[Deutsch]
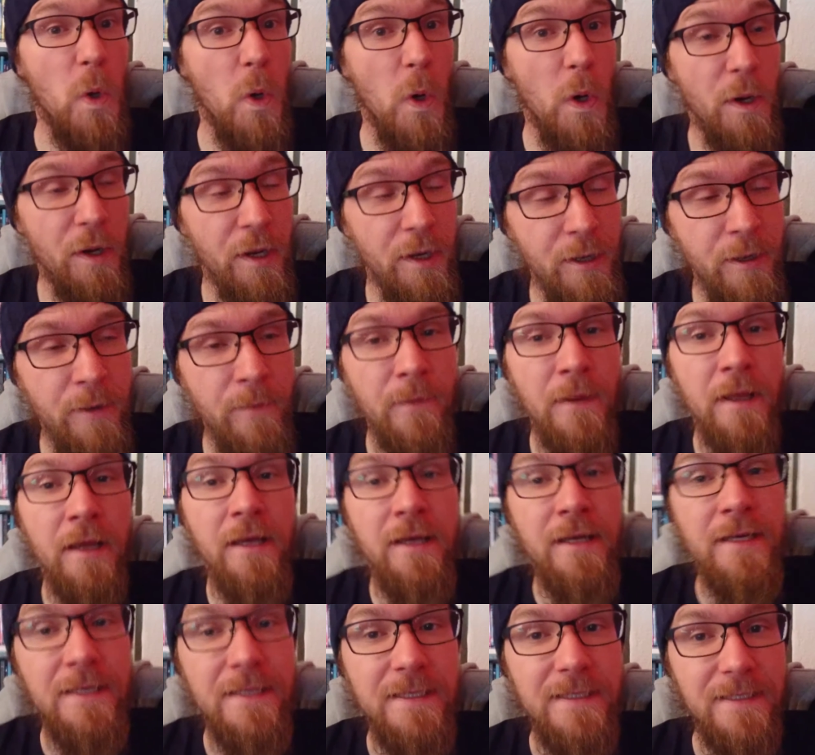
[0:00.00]
können,
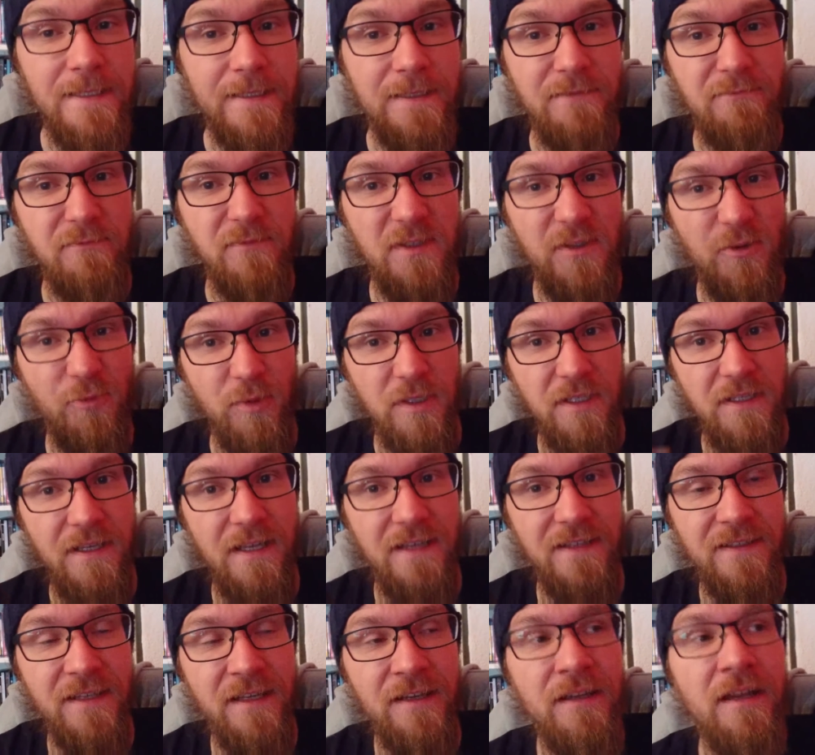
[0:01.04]
sprich
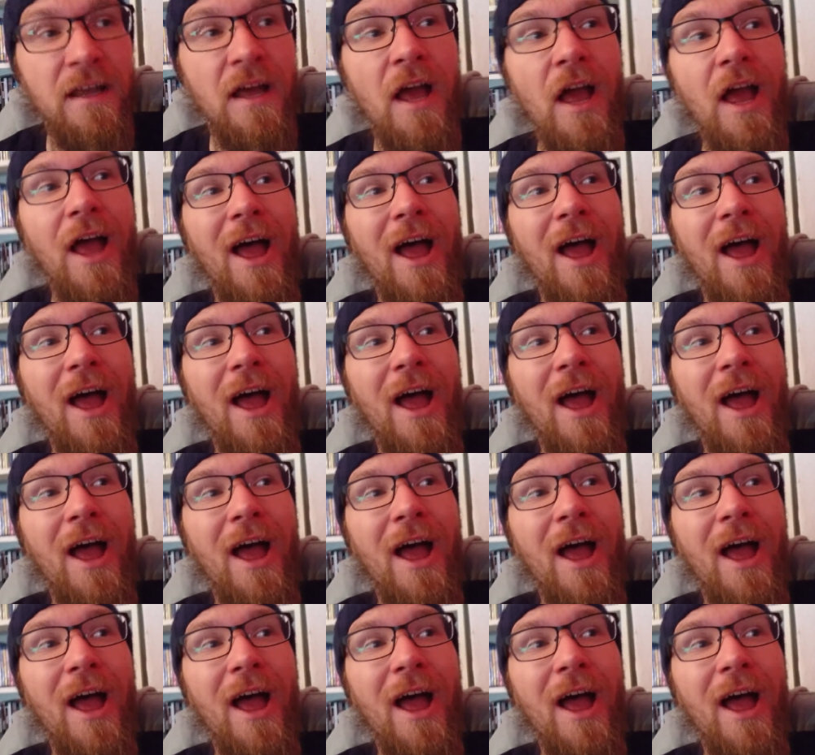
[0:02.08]
gestern.